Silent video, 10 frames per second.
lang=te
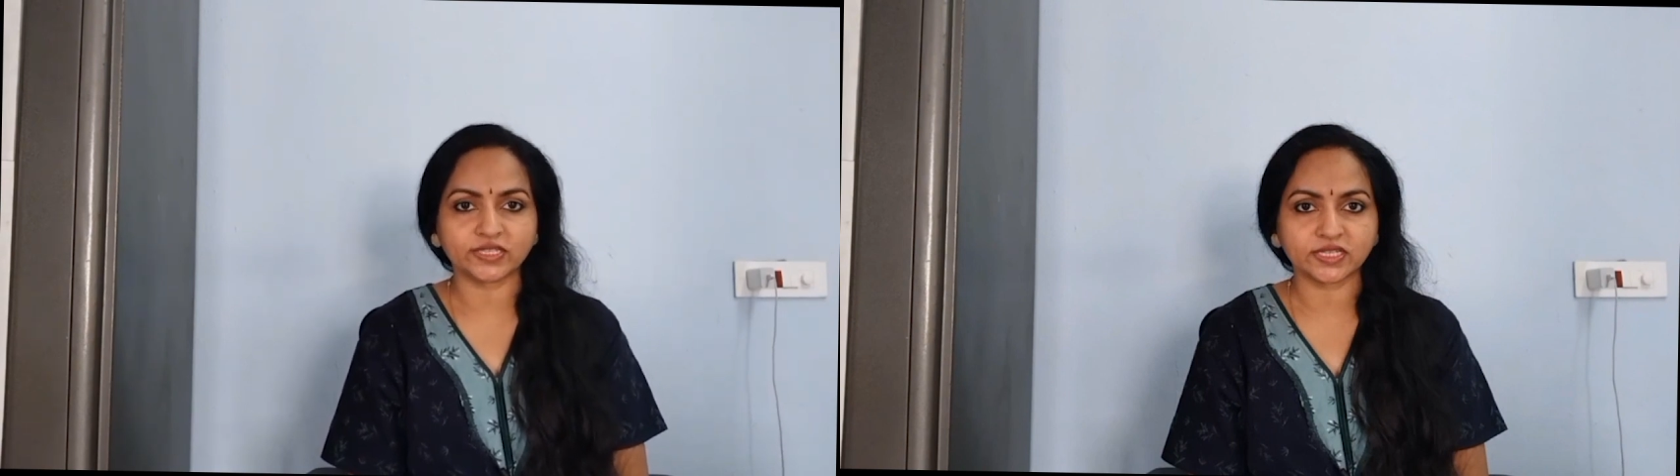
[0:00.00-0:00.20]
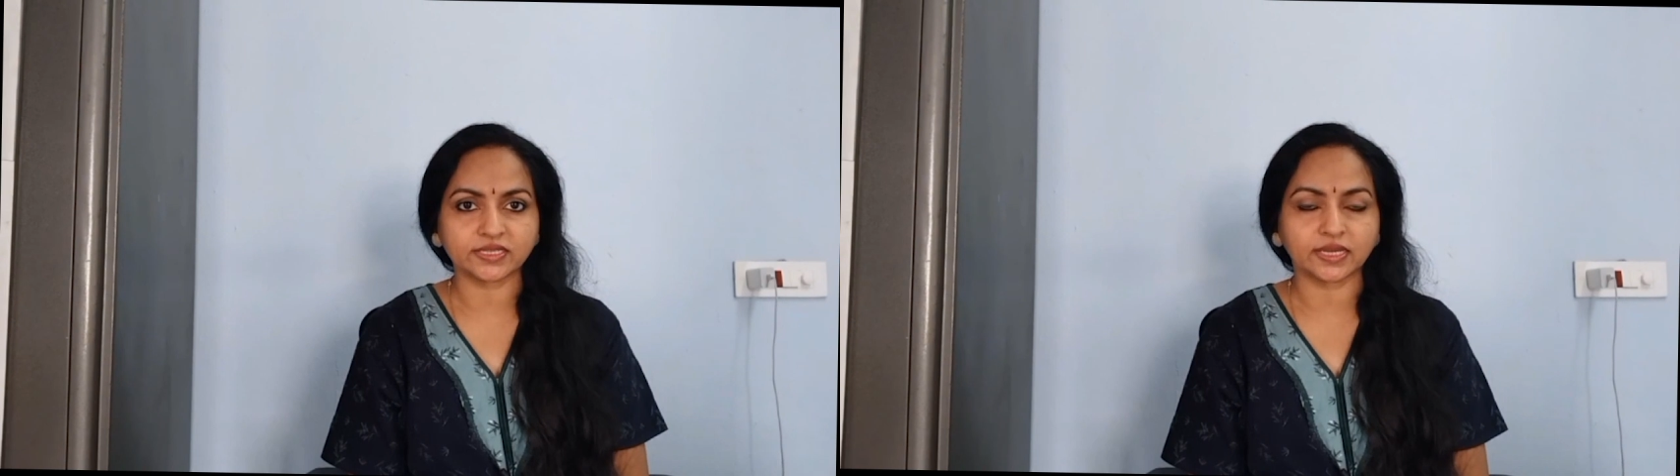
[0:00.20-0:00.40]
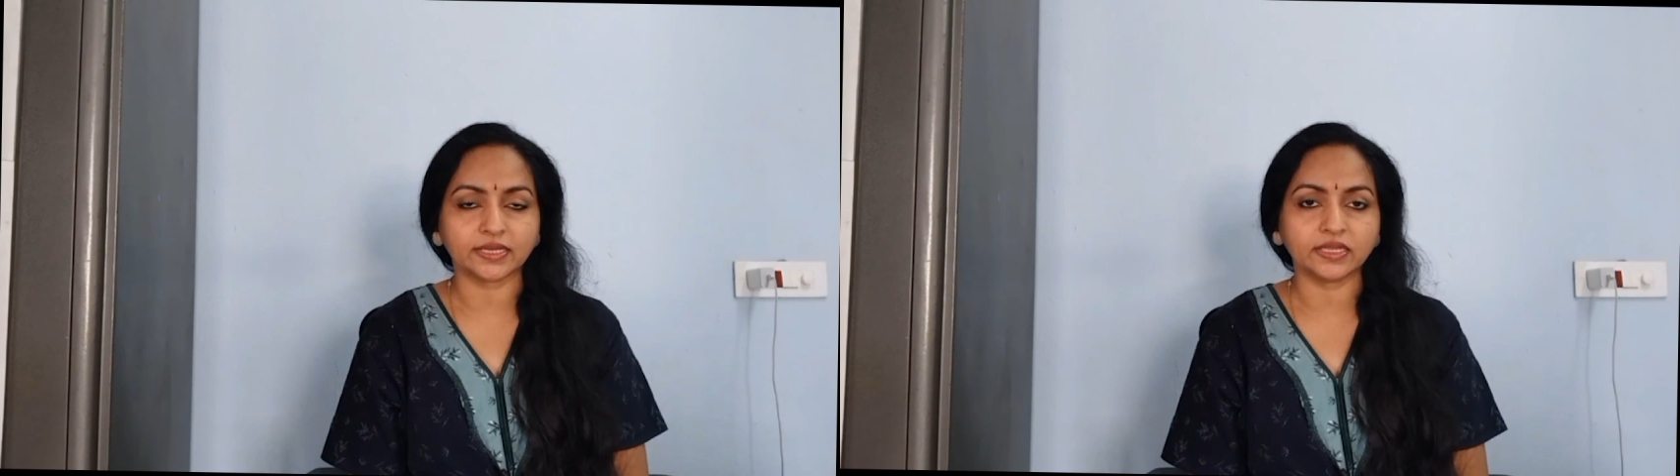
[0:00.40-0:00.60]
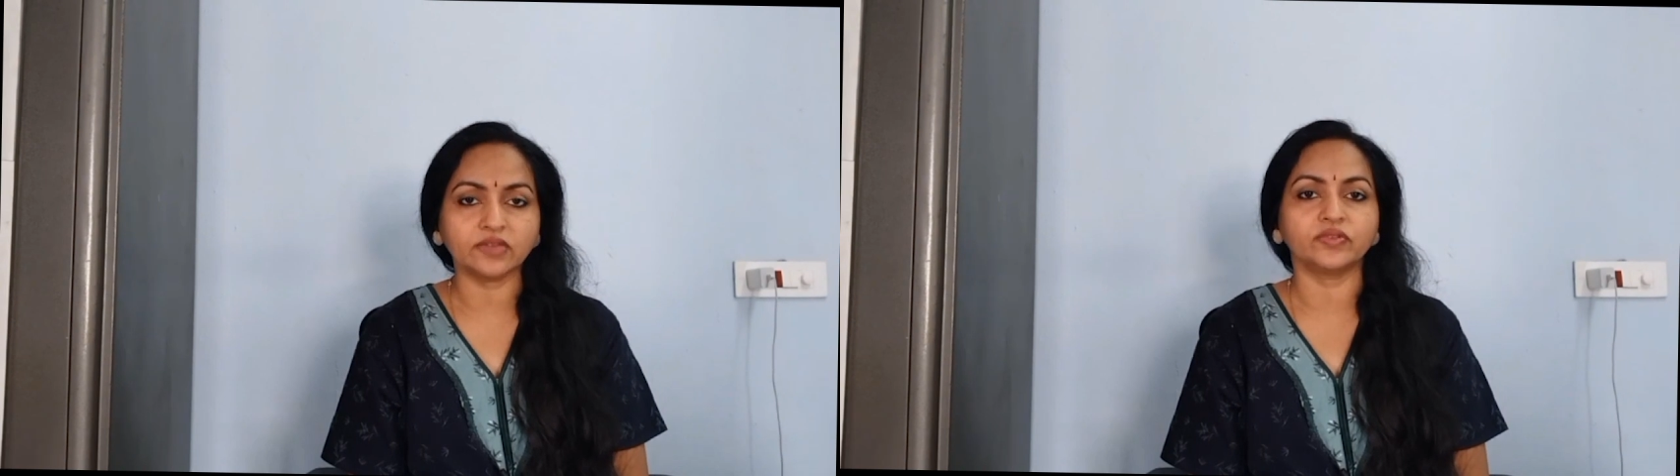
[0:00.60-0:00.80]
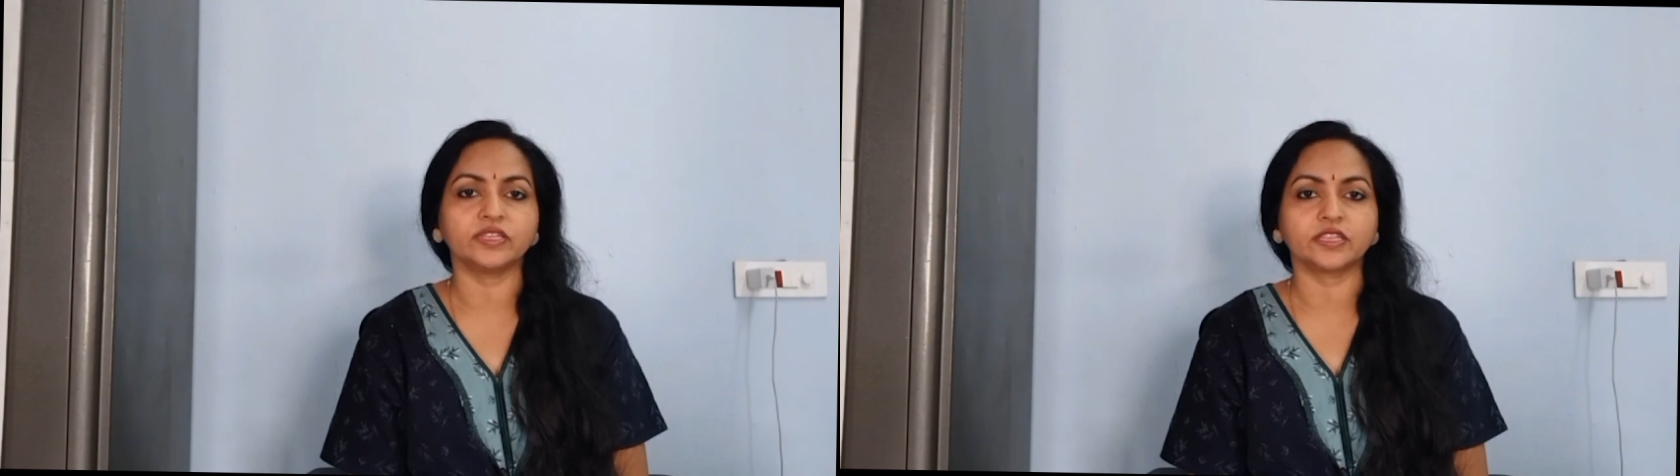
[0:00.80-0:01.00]
చేసిన
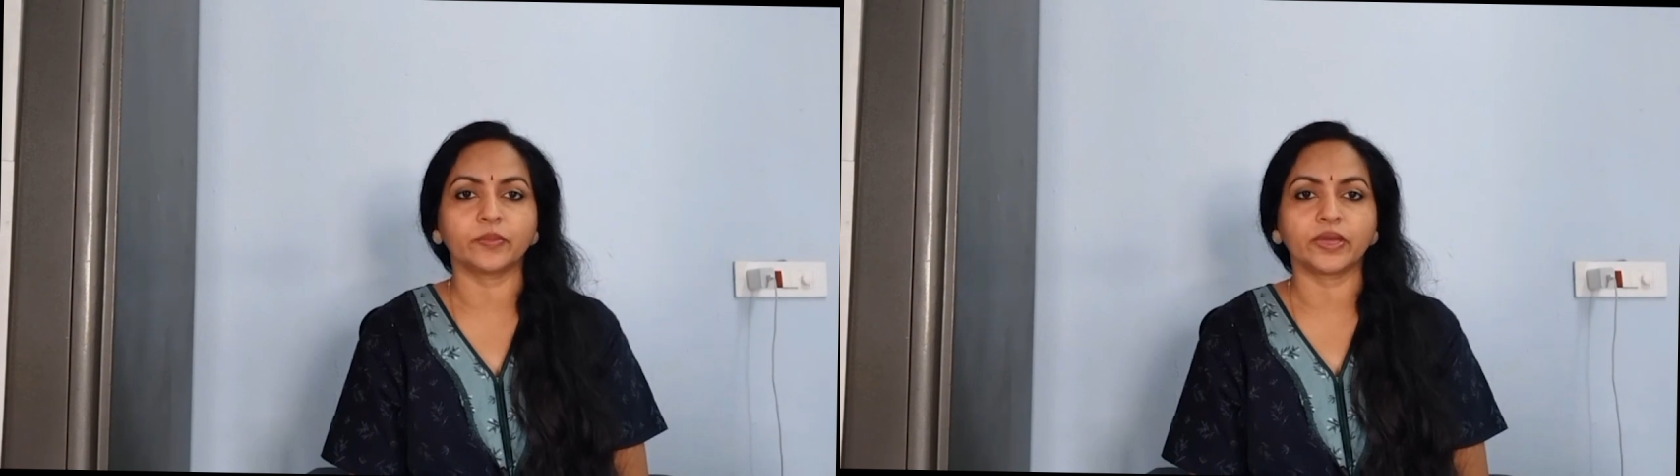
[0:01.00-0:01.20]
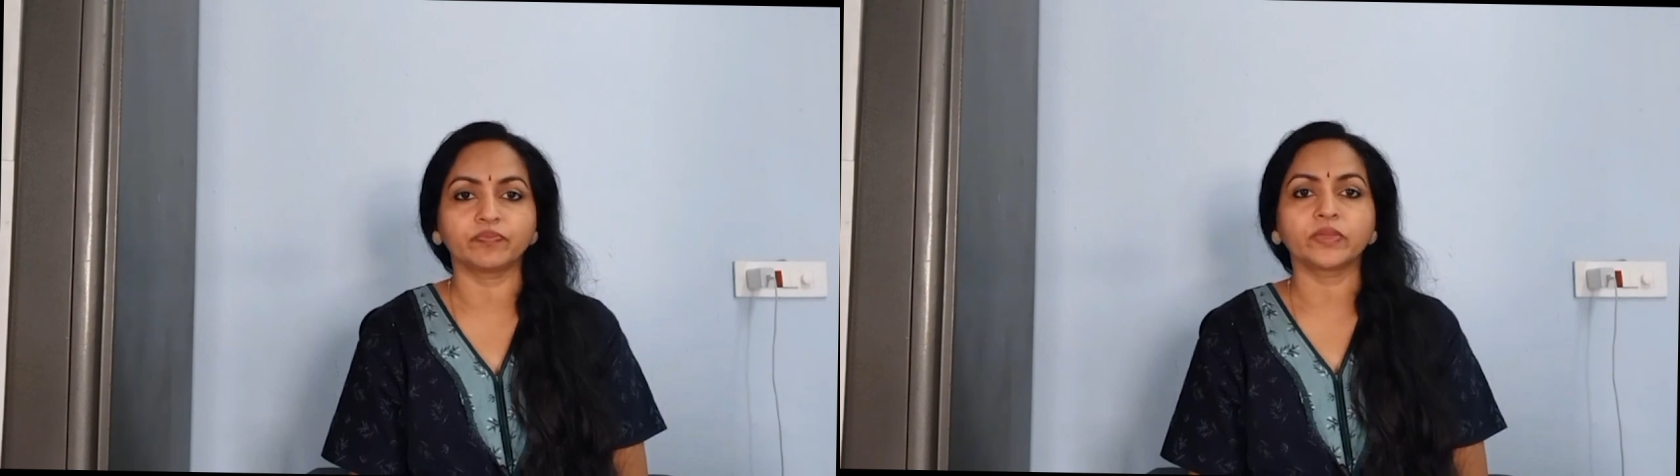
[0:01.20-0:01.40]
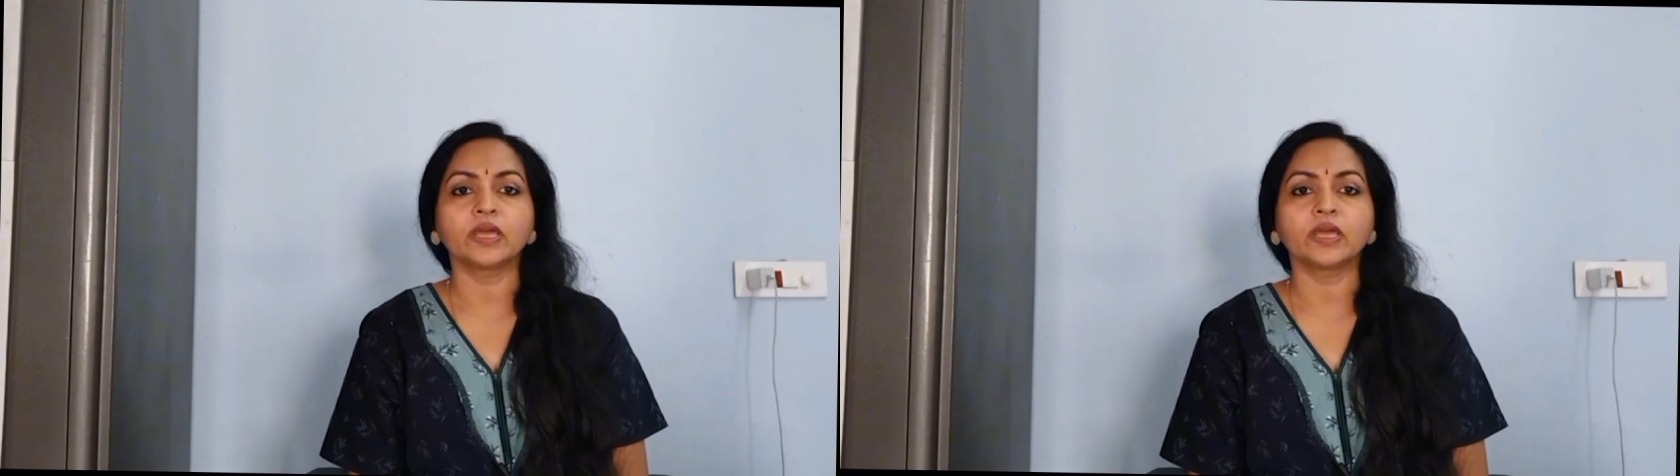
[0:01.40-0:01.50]
సంగతి విదితమే